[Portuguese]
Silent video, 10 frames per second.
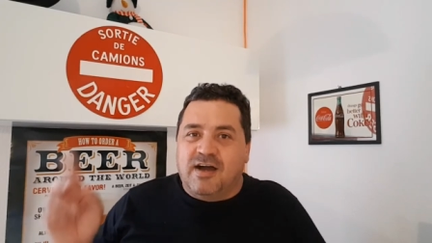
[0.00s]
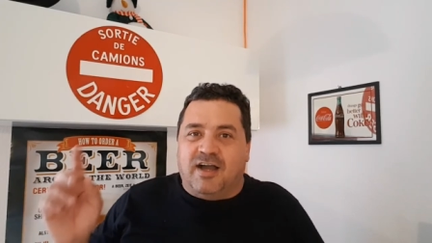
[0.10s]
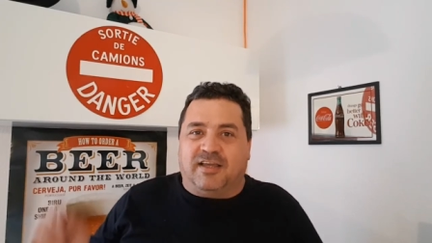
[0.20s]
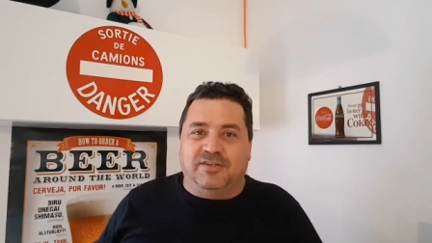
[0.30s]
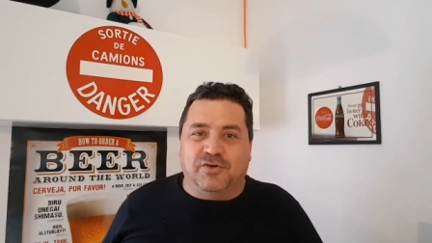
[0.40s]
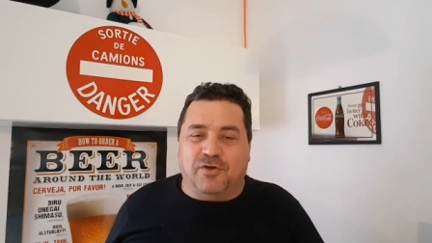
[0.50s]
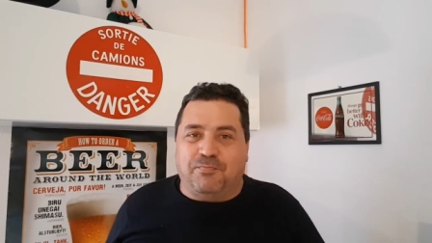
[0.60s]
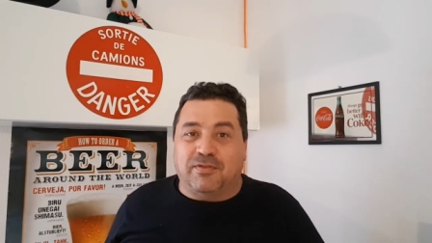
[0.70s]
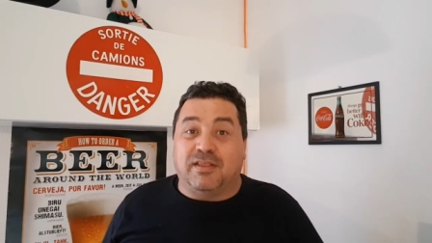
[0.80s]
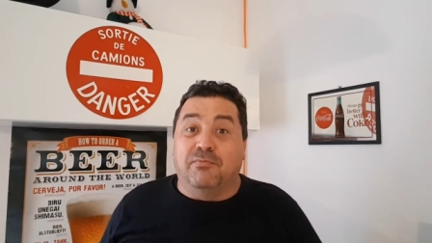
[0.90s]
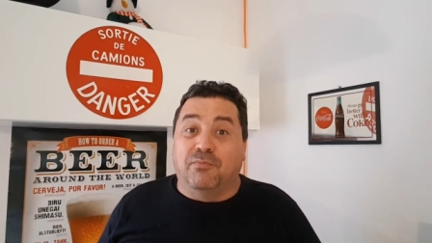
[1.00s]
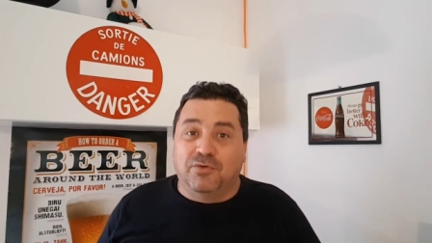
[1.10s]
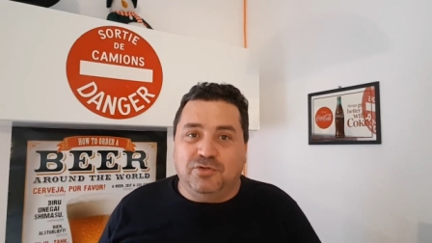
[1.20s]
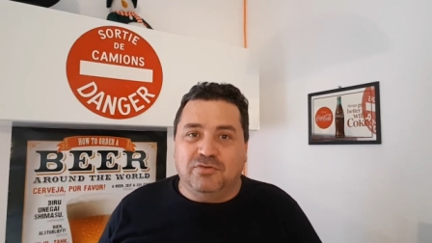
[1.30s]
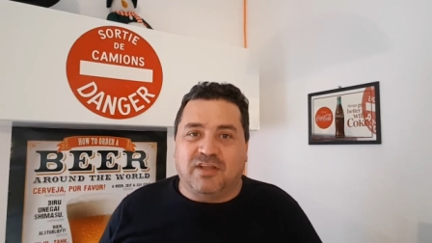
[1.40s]
Aqui na Europa tem
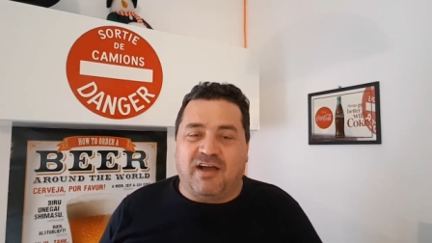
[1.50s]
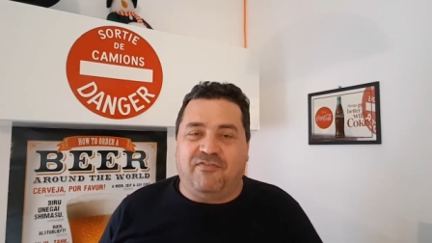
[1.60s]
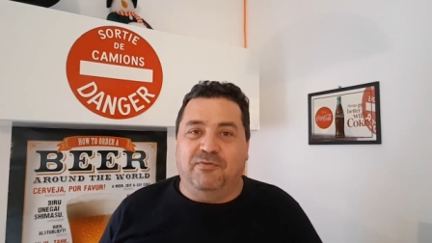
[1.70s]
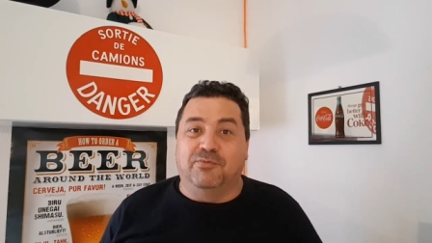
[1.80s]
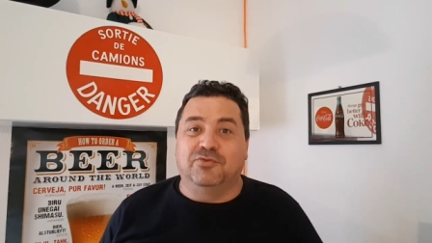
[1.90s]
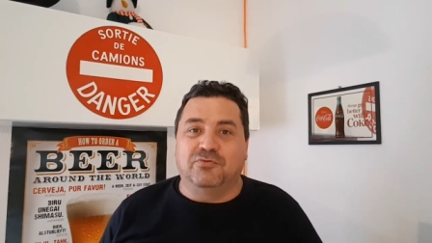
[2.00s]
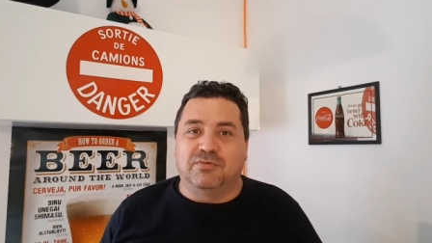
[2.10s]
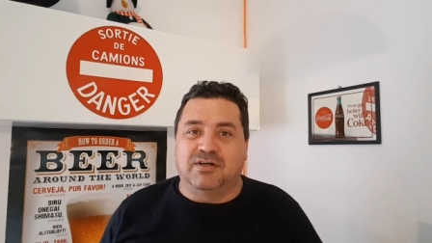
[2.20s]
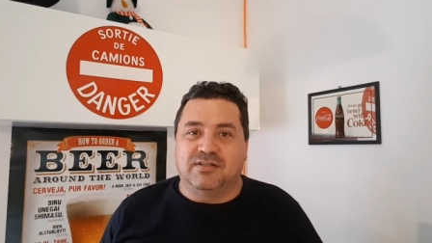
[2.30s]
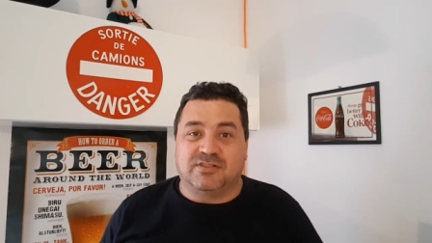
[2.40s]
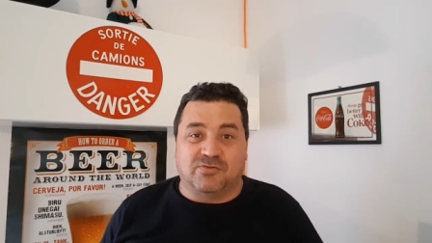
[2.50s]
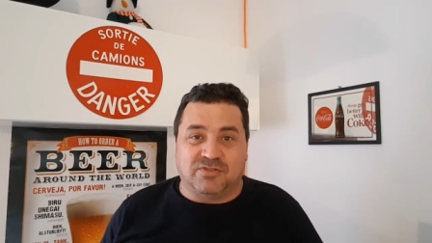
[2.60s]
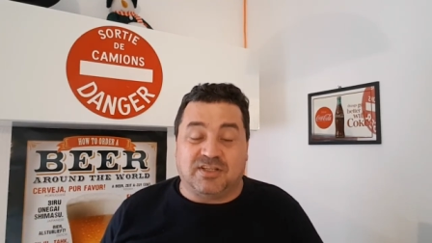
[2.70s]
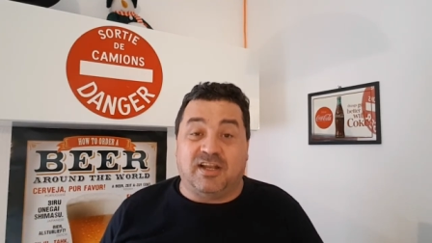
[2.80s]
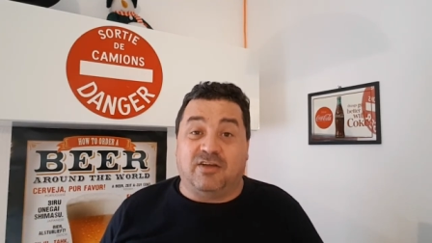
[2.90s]
muito DAF e muito MAN. São
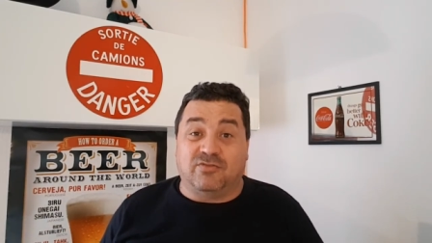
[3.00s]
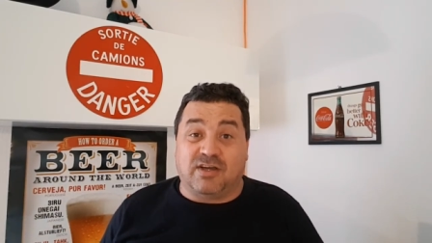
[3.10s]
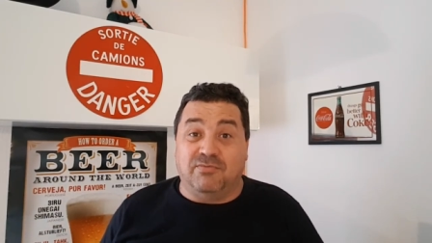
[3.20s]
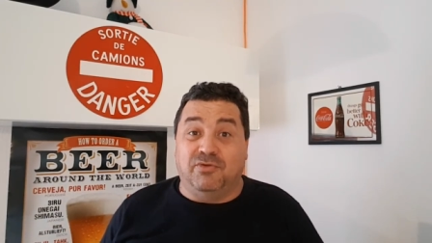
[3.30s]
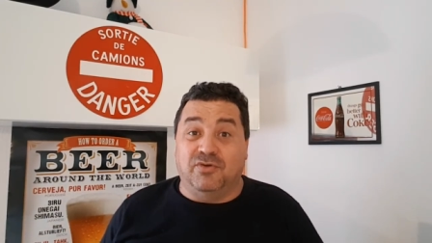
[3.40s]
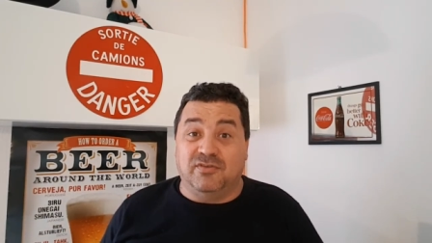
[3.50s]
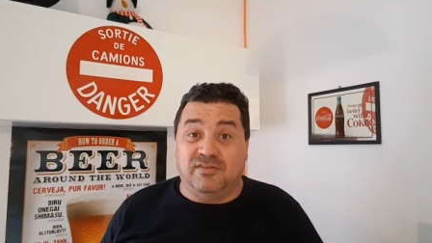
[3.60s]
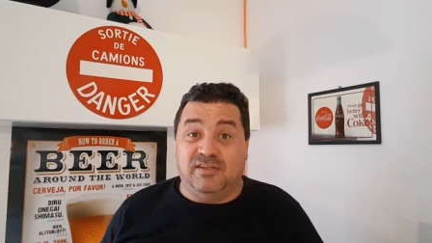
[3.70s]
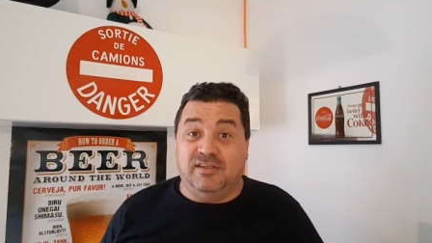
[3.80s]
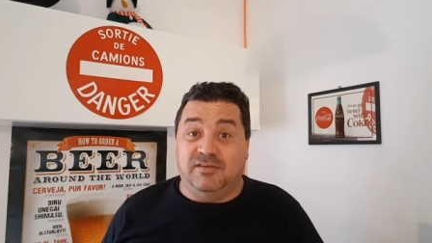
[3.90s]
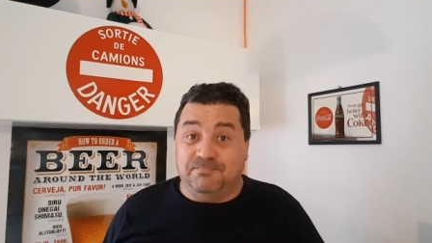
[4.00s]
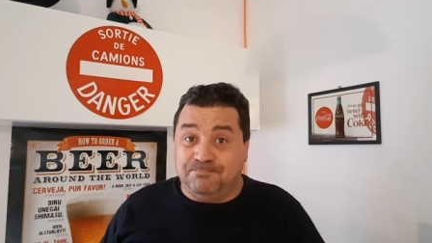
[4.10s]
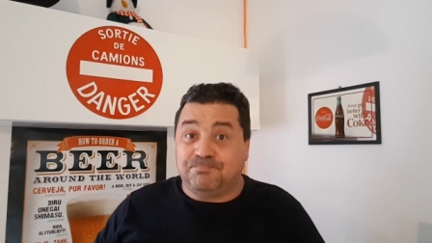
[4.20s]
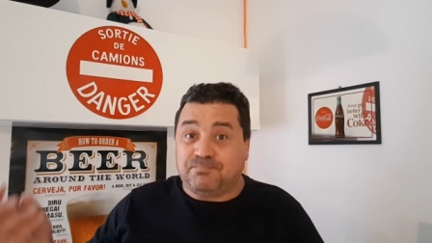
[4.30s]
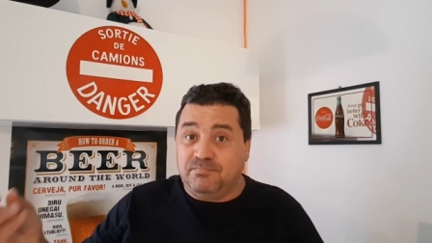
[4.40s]
considerados caminhões de
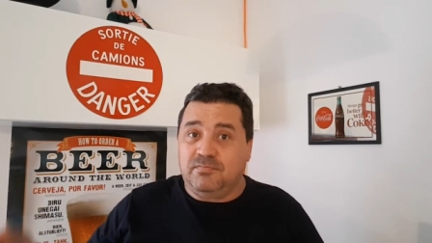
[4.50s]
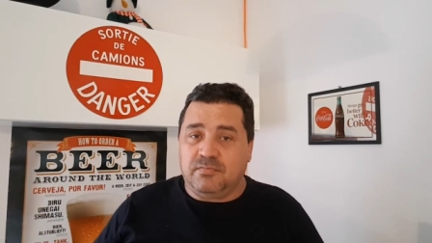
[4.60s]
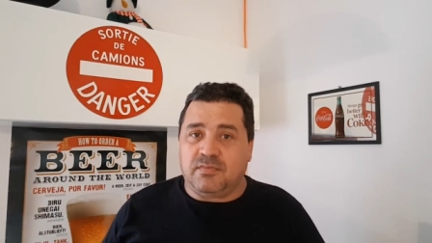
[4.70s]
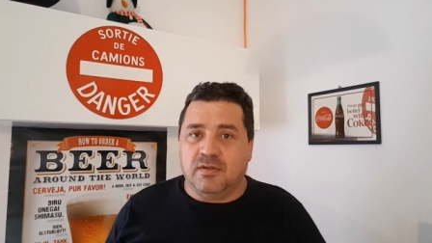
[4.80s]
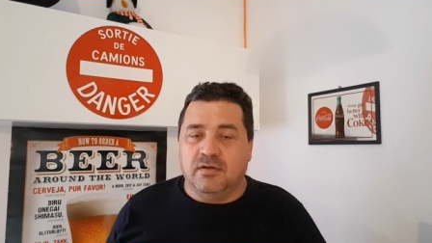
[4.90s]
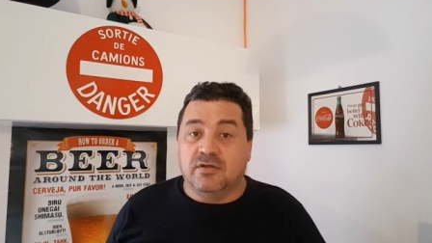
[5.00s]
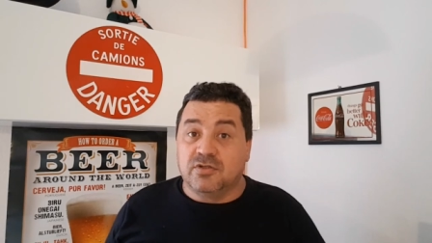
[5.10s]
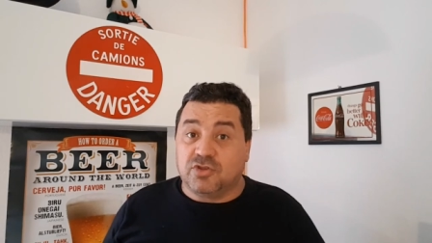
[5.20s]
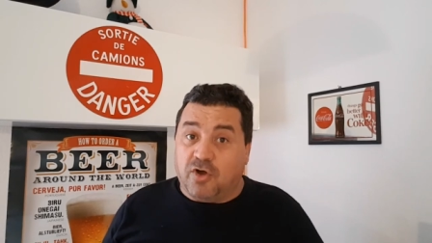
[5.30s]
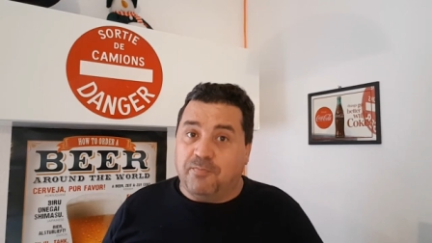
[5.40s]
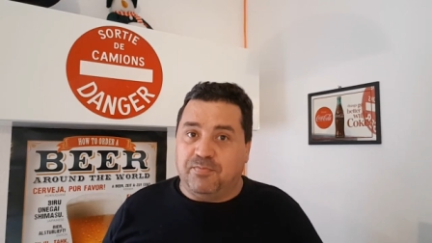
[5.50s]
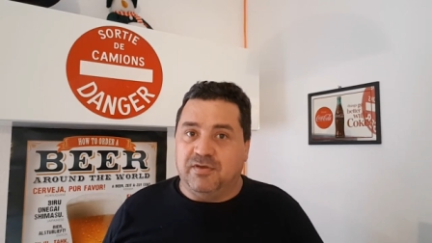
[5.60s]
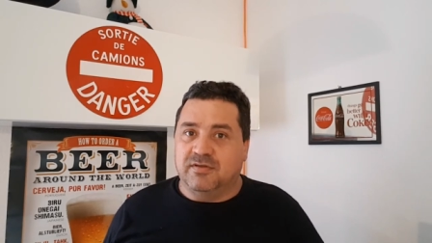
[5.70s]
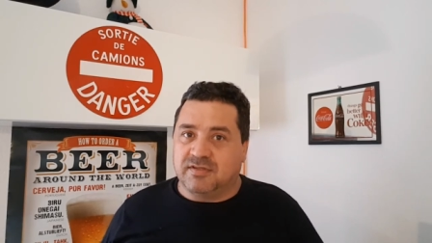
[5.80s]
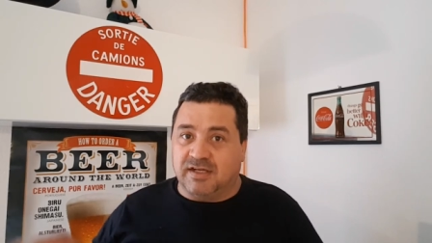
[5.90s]
top.
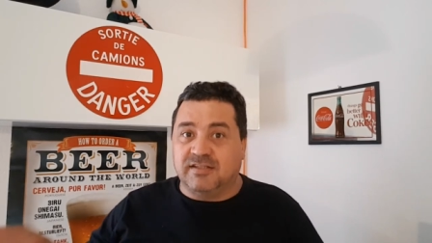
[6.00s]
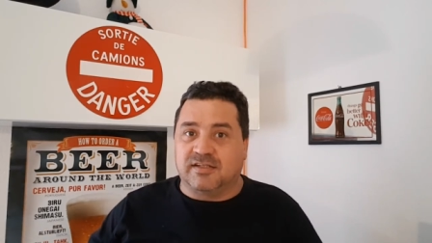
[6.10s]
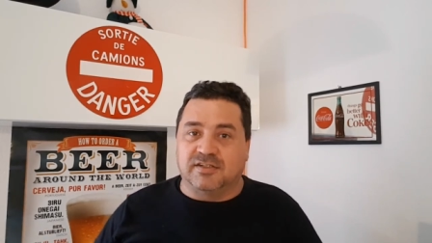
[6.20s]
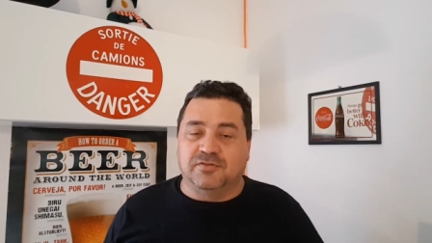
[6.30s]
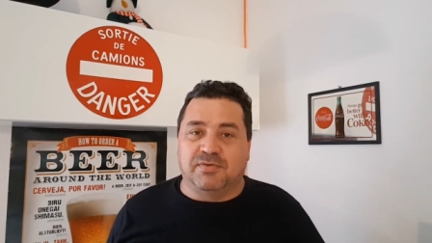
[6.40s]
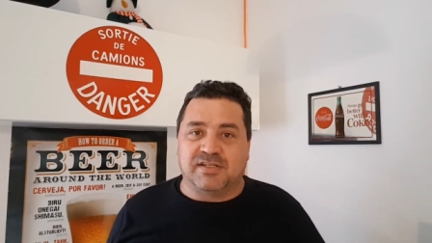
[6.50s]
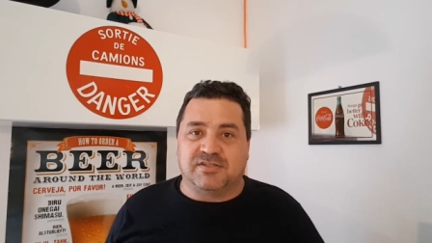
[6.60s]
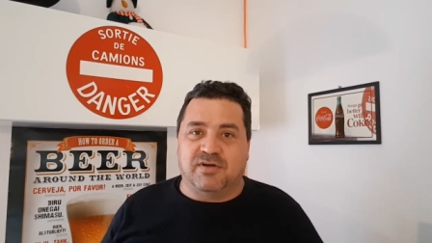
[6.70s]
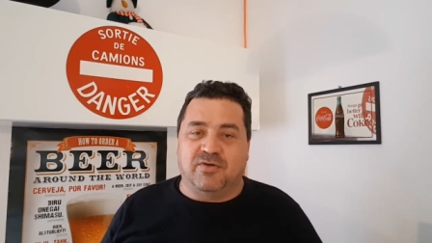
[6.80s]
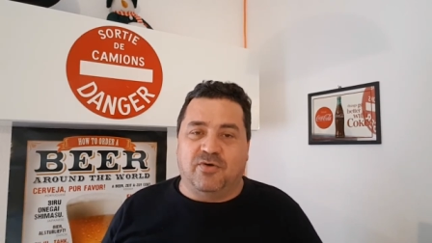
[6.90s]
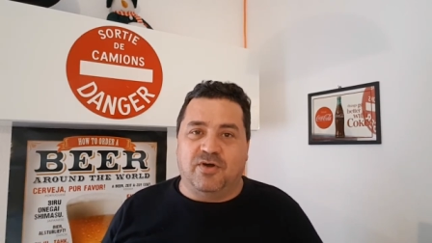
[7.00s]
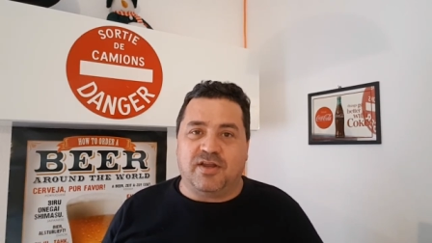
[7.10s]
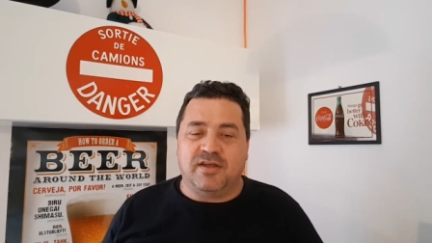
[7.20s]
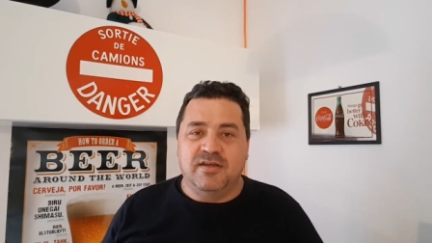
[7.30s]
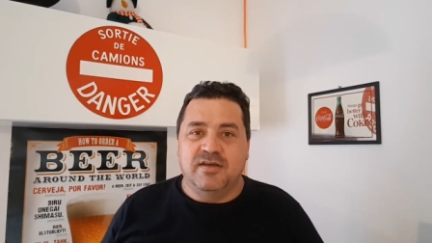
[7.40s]
Tá entrando no Brasil
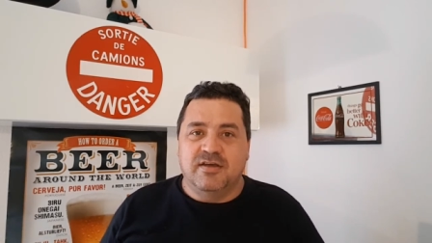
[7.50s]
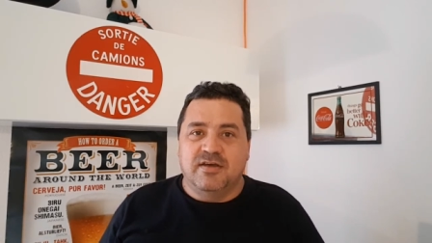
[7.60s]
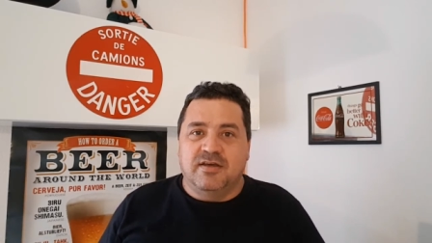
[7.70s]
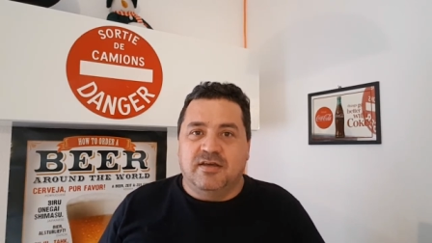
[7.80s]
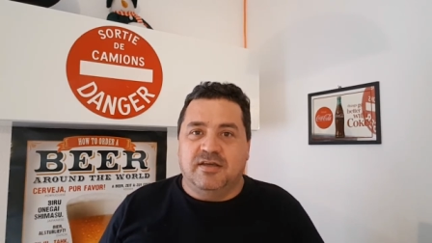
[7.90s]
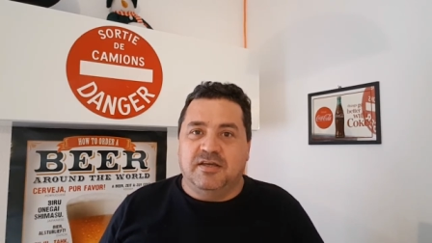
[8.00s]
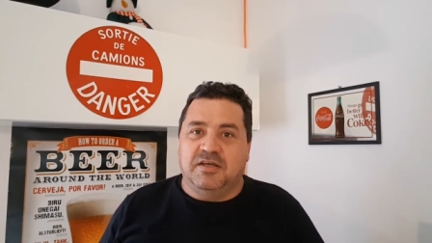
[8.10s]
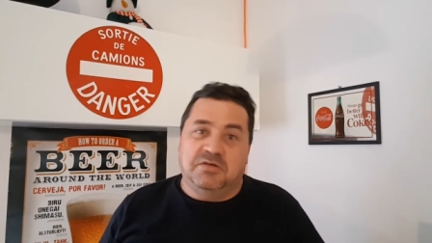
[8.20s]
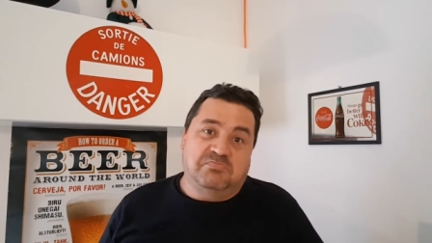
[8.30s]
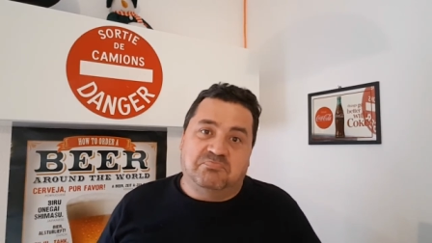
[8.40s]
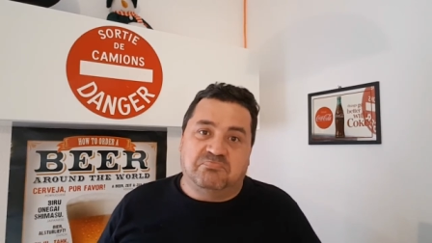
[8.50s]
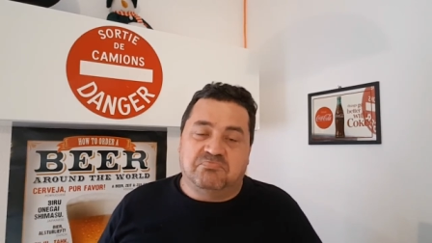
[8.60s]
agora. É...